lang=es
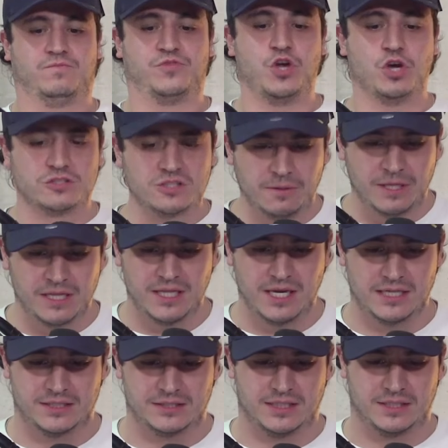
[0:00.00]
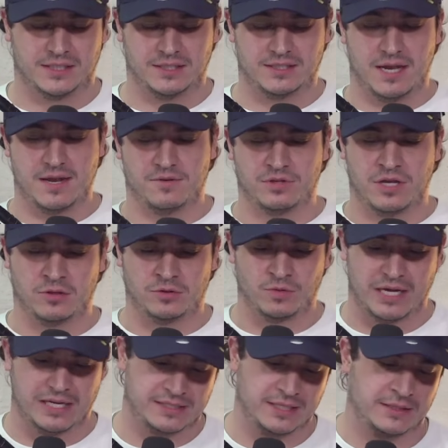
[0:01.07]
Dios te bendiga si, si se ha inundado
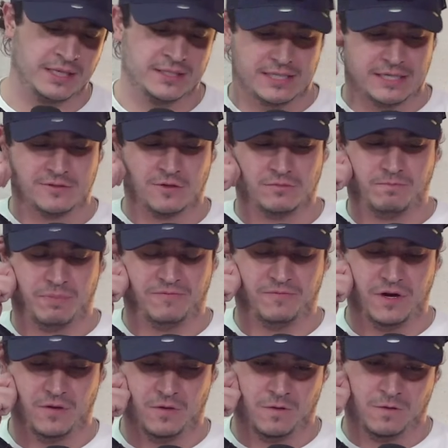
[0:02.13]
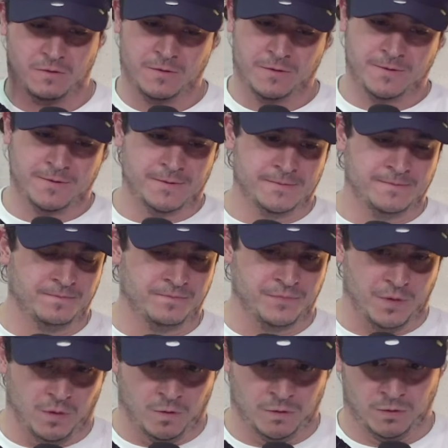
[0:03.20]
tu casa. Tienes razón, prefiero
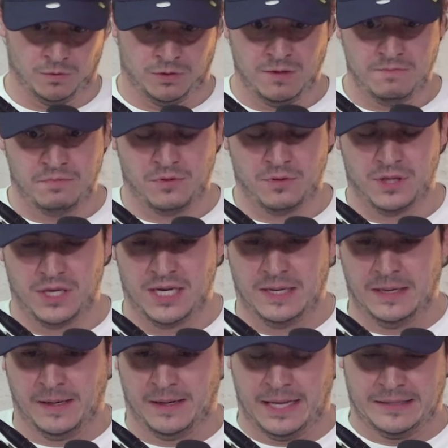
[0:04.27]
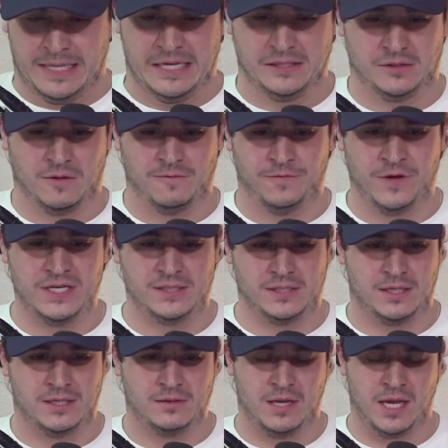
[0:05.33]
otro tipo de
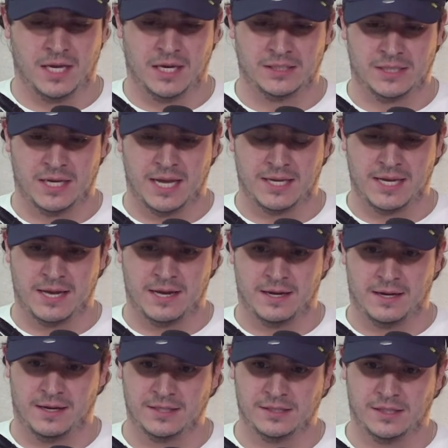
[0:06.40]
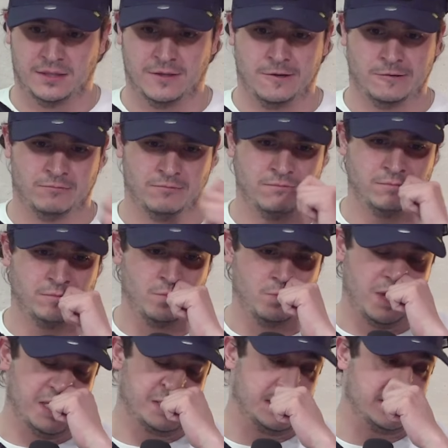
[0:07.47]
catástrofes que se haya incendiado tu,
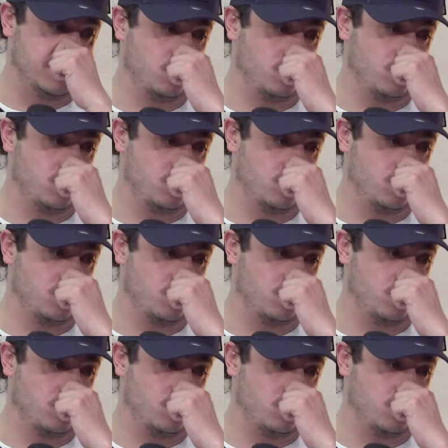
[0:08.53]
casa.